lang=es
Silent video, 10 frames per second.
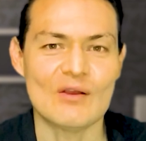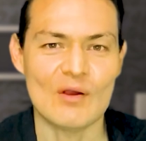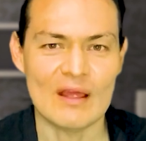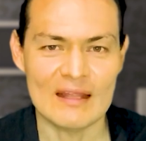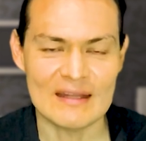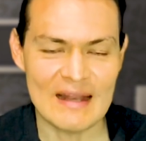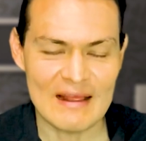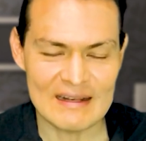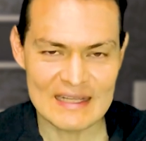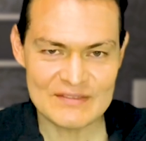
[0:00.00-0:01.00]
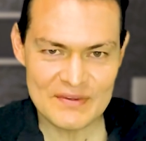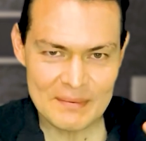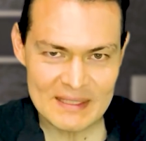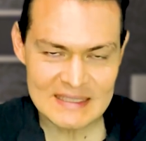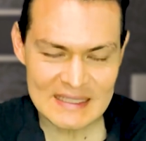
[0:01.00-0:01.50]
las
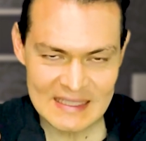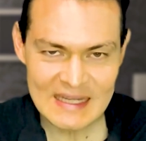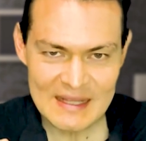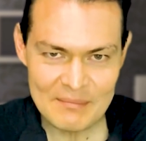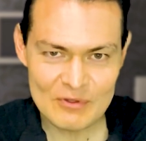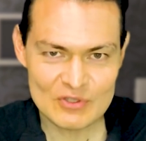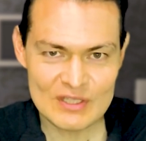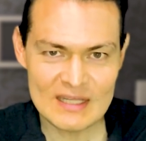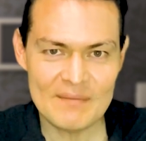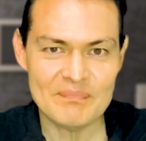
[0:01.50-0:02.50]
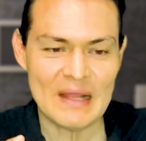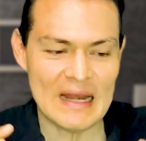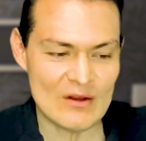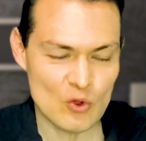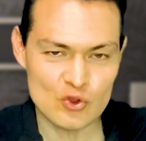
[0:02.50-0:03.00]
fibras de actina y miocina,
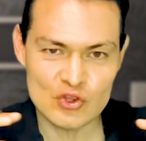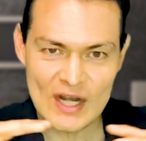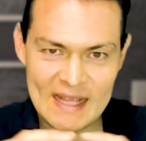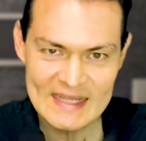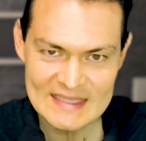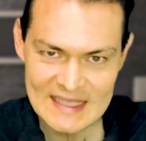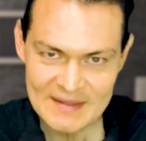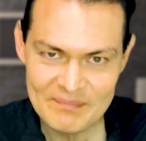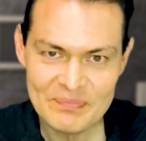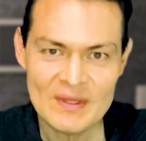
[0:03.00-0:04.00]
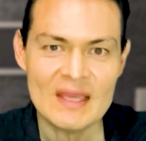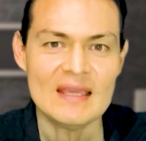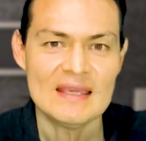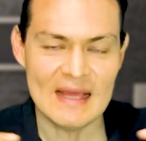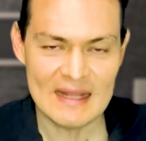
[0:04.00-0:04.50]
al contraerse
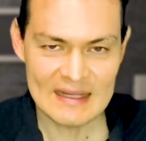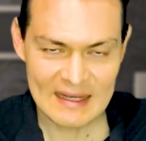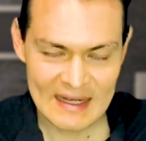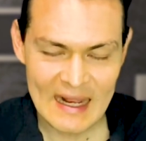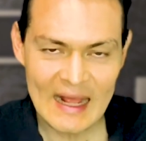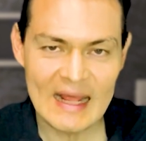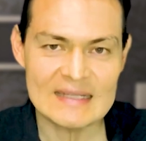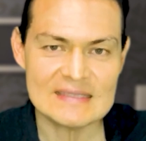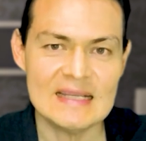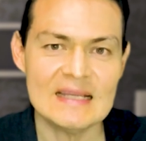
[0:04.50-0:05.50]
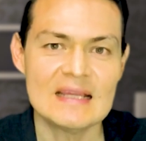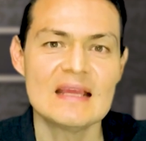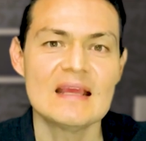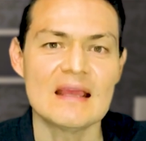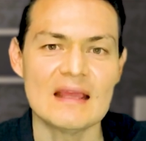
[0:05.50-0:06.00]
y al relajarse,
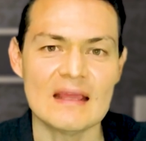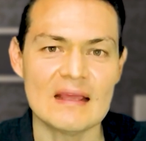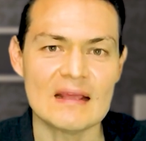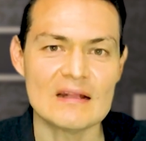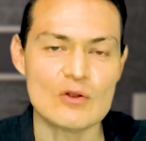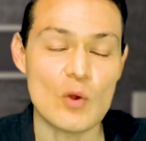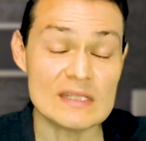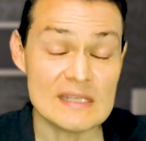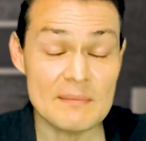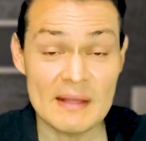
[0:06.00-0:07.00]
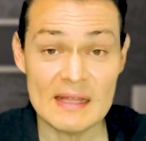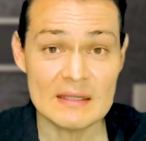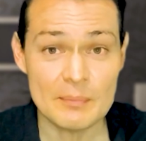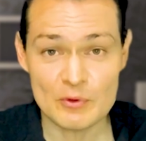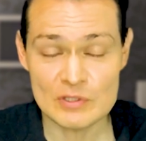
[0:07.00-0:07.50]
eh, lo hacen
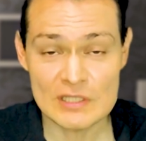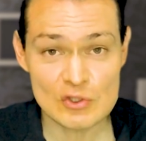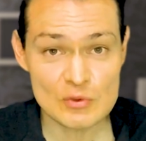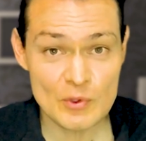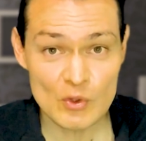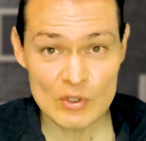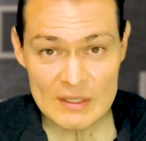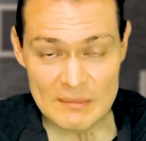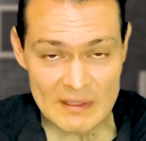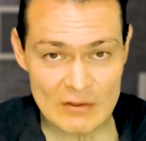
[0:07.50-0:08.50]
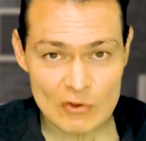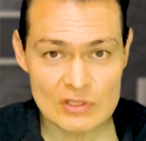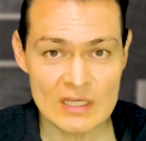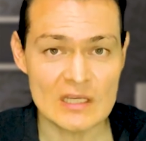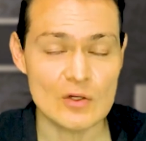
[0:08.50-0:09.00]
mediante procesos
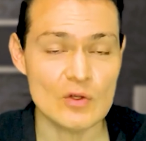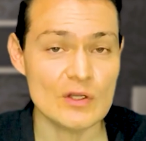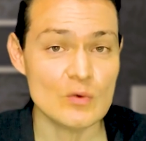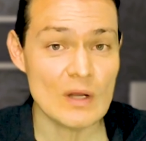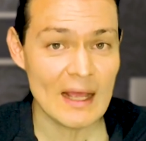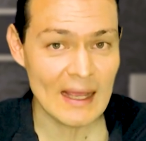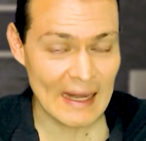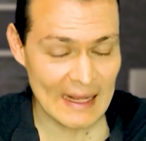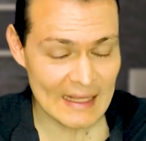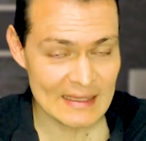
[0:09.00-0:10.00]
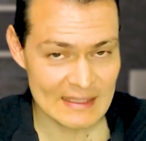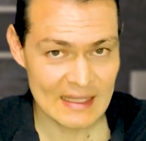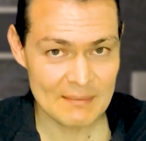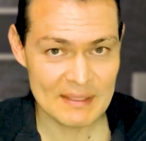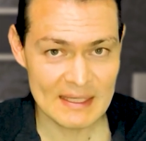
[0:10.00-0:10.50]
bioquímicos que incluyen una gran
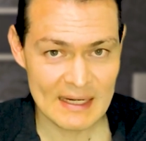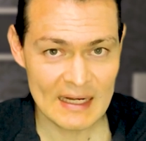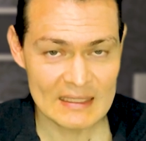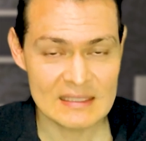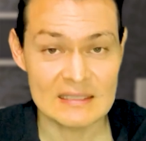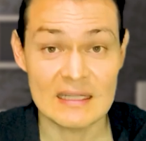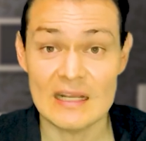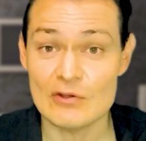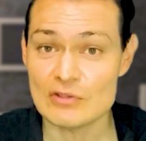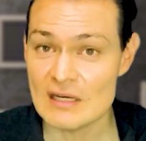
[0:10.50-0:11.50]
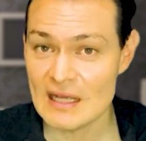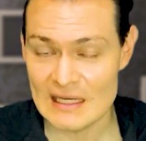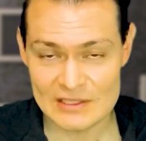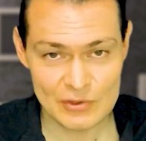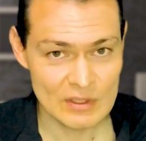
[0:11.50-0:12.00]
cantidad de minerales, entre ellos el
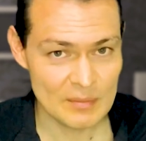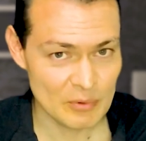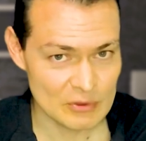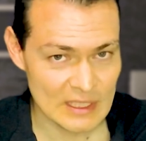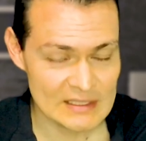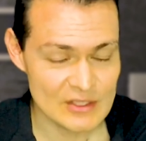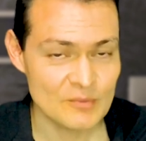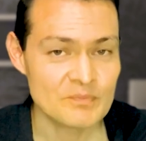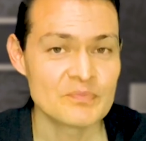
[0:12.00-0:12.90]
calcio y el potasio.